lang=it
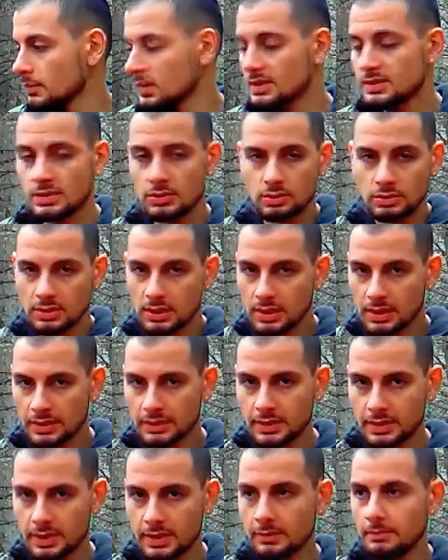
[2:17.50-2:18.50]
queste sono delle
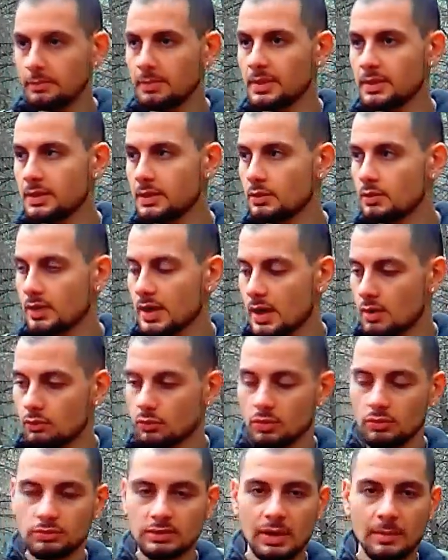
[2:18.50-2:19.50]
idee per chi non ha
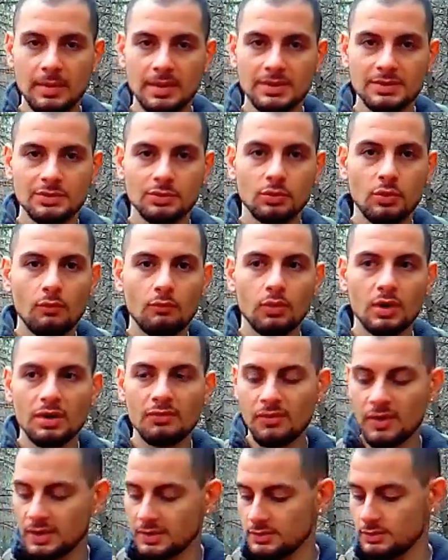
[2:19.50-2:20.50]
un contapassi o non
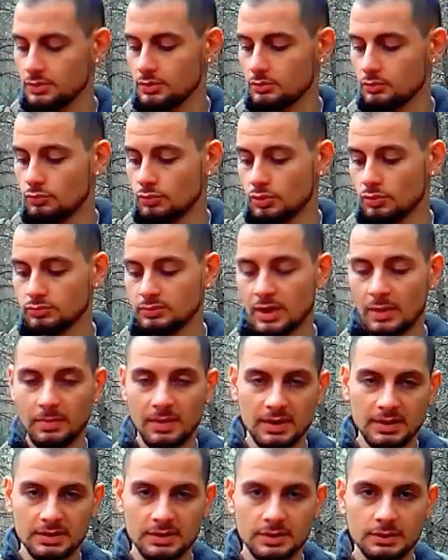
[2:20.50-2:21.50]
vuole farsi un
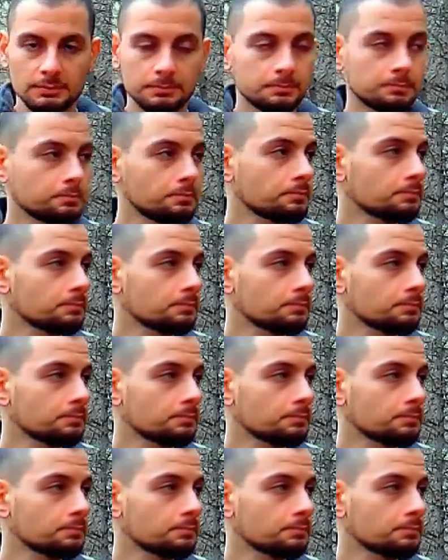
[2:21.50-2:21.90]
contapassi